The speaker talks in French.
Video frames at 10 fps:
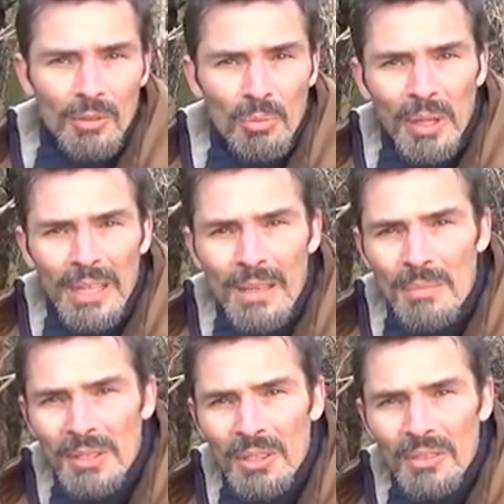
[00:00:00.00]
le prix de la
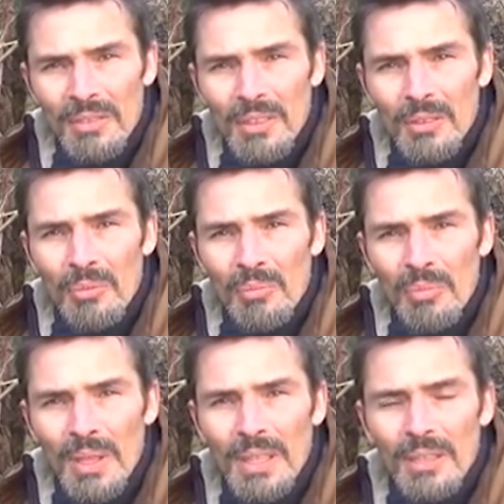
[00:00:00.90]
main-d'œuvre,
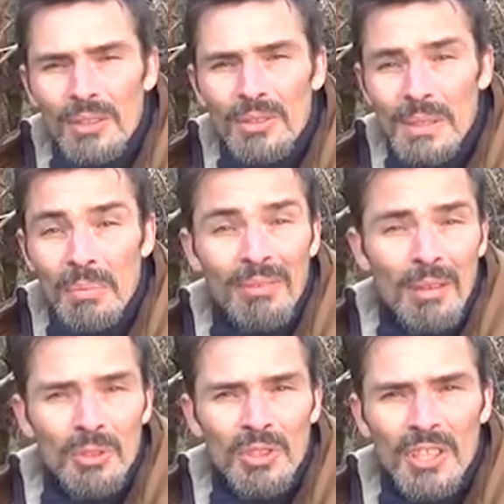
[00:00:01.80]
mais euh, ce n'est pas
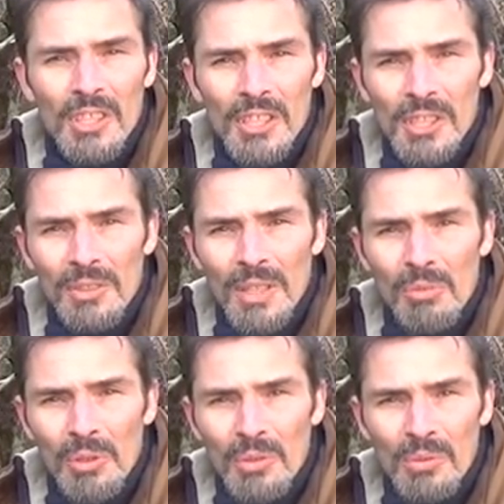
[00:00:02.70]
vraiment ce qui est recherché en
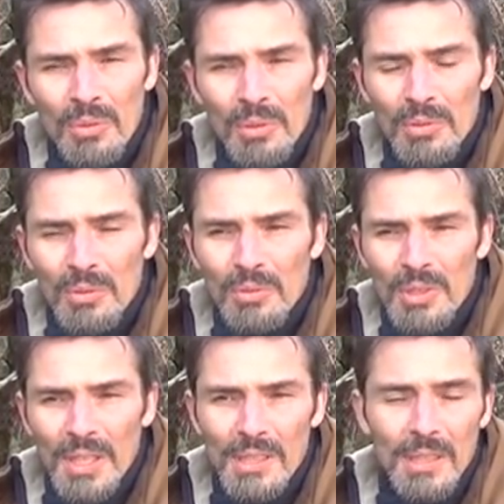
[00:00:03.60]
arboriculture. Ce qu'on
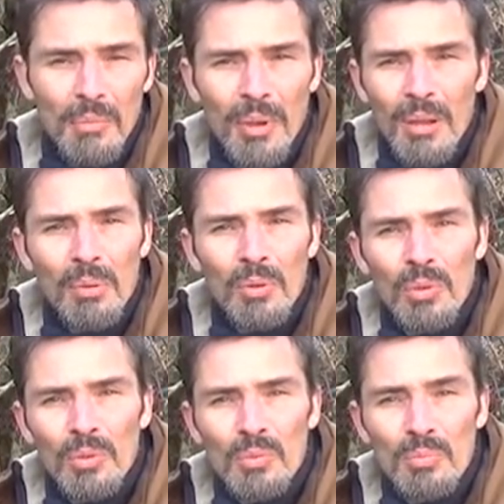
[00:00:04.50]
cherche, ce n'est pas à
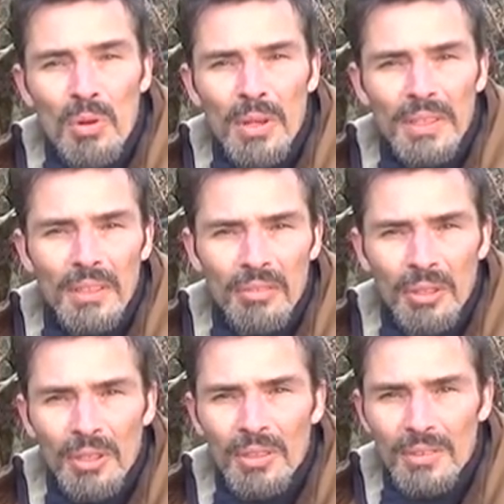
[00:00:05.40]
produire du bois et des
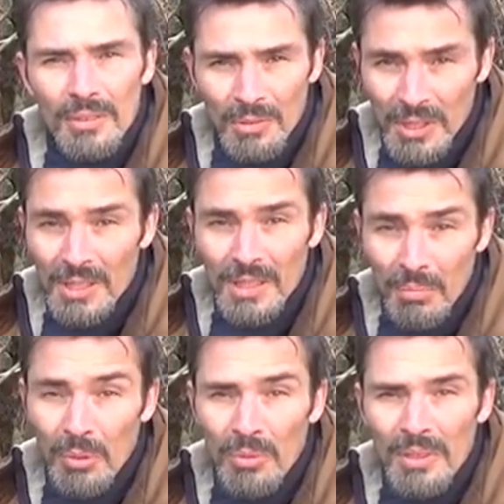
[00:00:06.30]
feuilles, ce qu'on cherche, c'est à
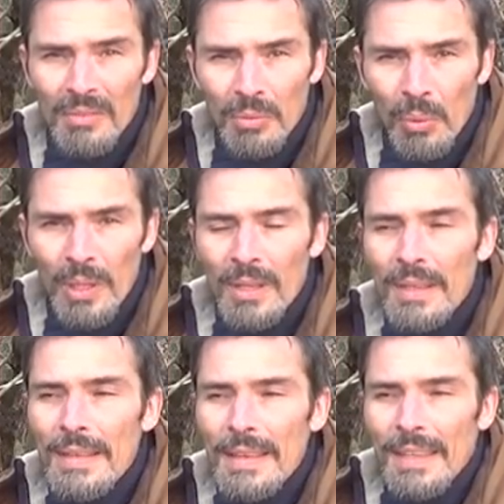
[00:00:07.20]
produire des fruits.
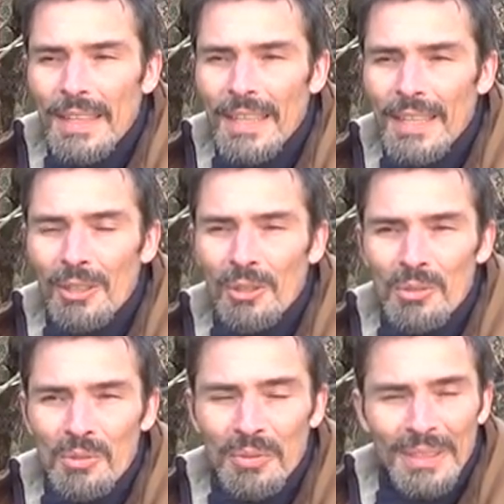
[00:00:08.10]
Et
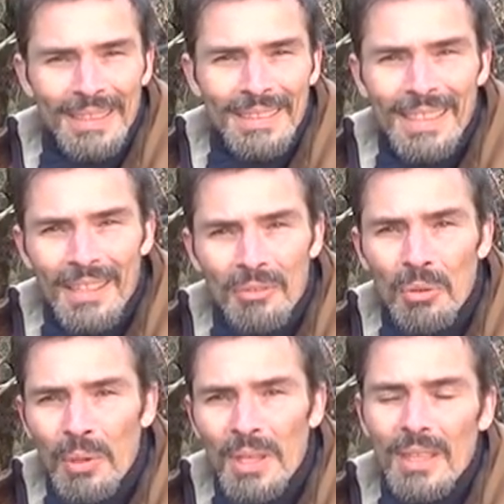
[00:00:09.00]
euh, le fait est, c'est que les
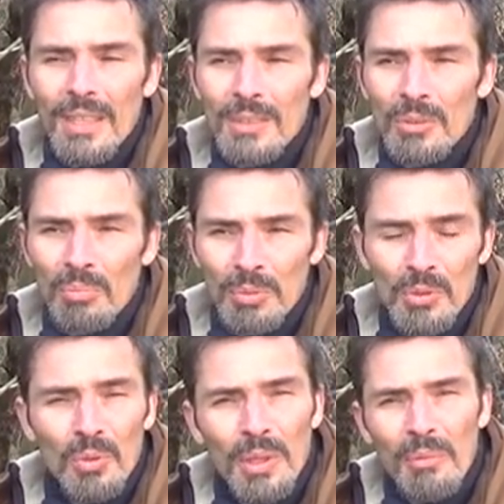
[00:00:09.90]
fruits, ils sont
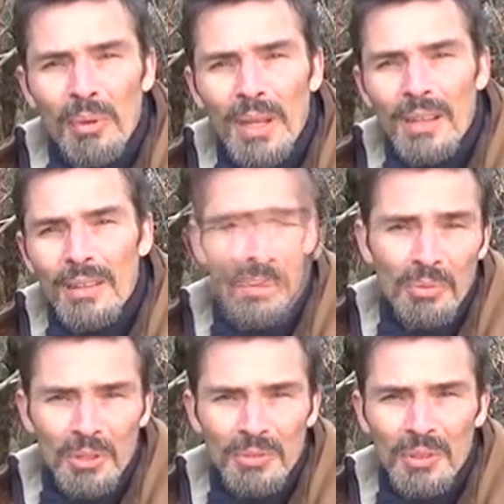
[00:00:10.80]
plus nourris par le
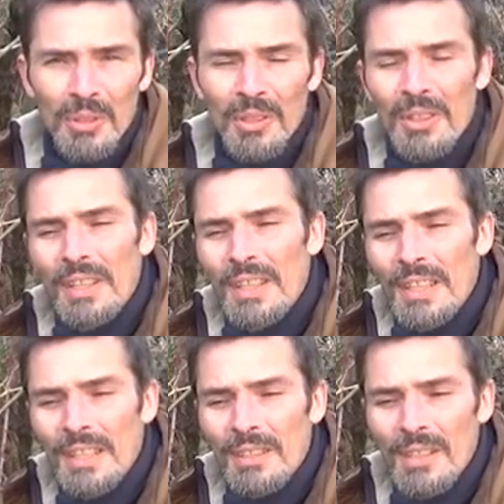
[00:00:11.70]
phosphore
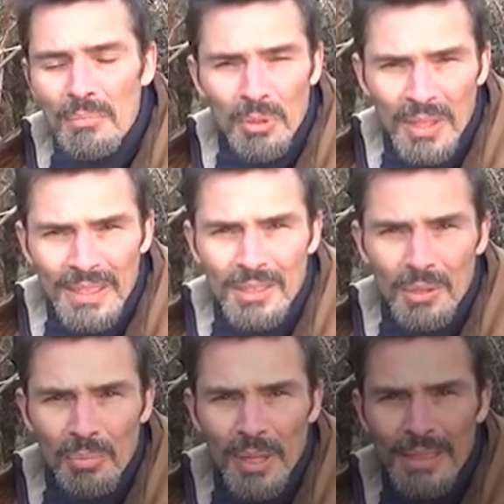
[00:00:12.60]
et euh, la potasse
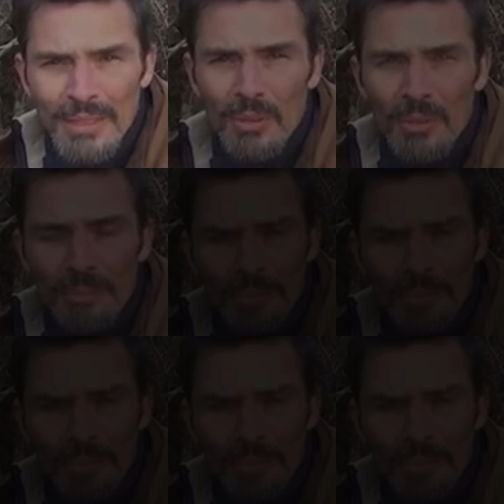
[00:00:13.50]
que par l'azote.